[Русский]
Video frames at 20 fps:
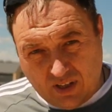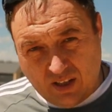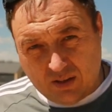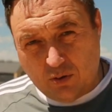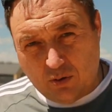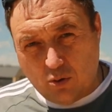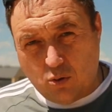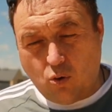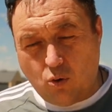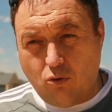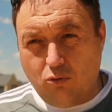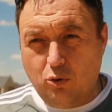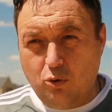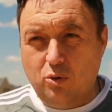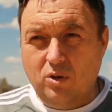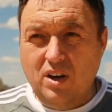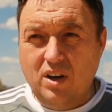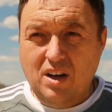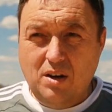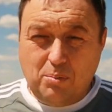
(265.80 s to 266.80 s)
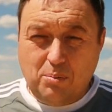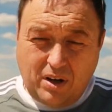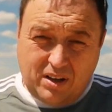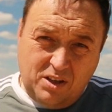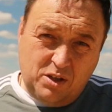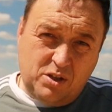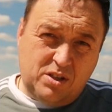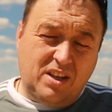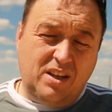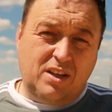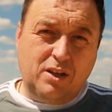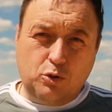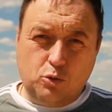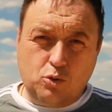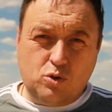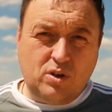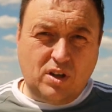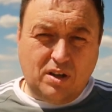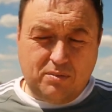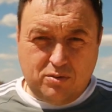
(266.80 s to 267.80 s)
скатную кровлю практически не
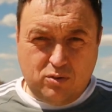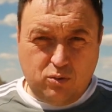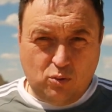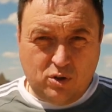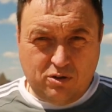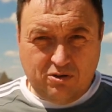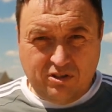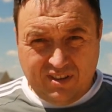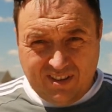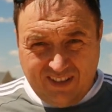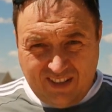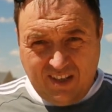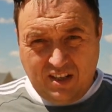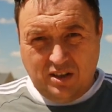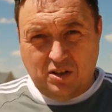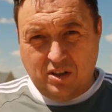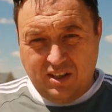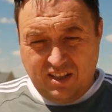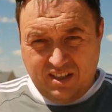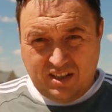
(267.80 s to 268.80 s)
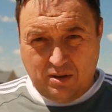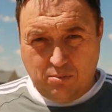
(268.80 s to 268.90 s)
нужно обслуживать. Сделал и